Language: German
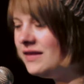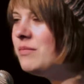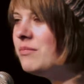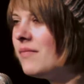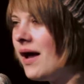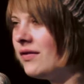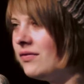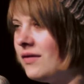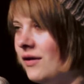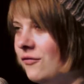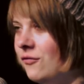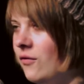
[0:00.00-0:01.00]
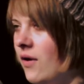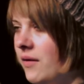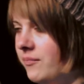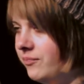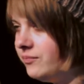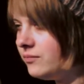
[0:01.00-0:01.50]
Siebenmaster
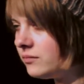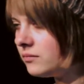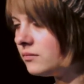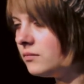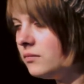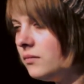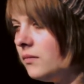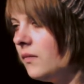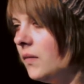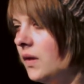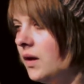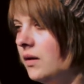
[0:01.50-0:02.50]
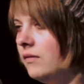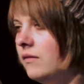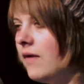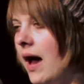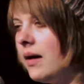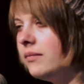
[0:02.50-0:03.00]
für
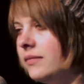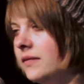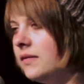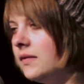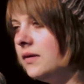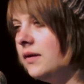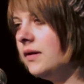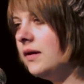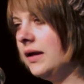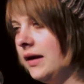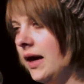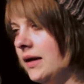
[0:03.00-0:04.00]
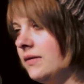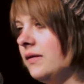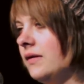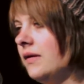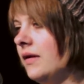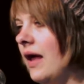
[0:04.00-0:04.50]
einen warmen
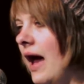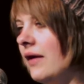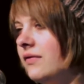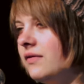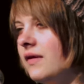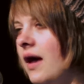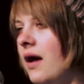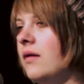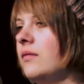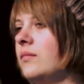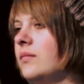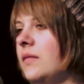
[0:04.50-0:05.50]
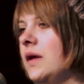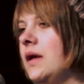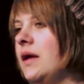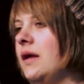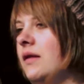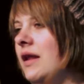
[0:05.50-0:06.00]
Kasten Astra
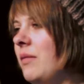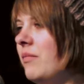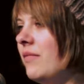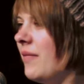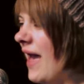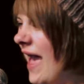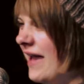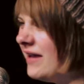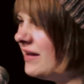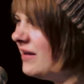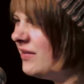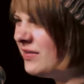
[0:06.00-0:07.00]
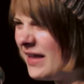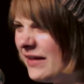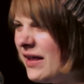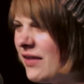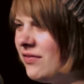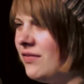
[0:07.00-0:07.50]
Neben Häkeln ist
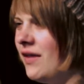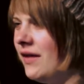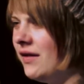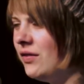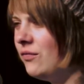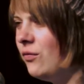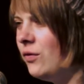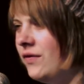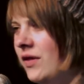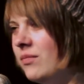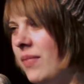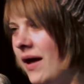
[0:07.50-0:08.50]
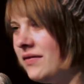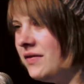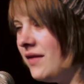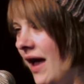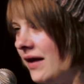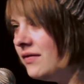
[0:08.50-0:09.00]
Kanasta jetzt wohl
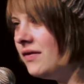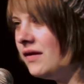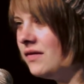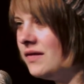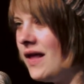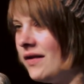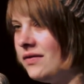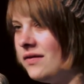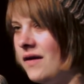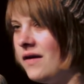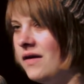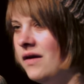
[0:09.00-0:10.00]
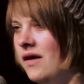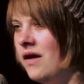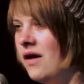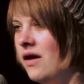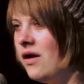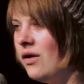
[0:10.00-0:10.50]
Sindbads einziges Laster.
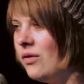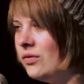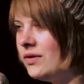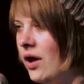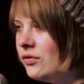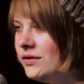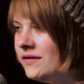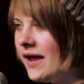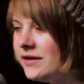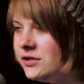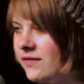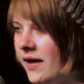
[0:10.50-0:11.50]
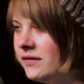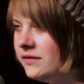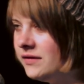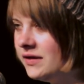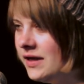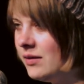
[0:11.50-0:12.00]
Und auch die drei
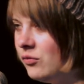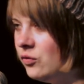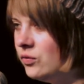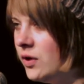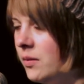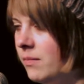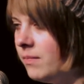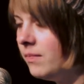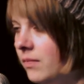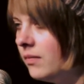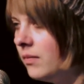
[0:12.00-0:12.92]
Schweinchen leben nun im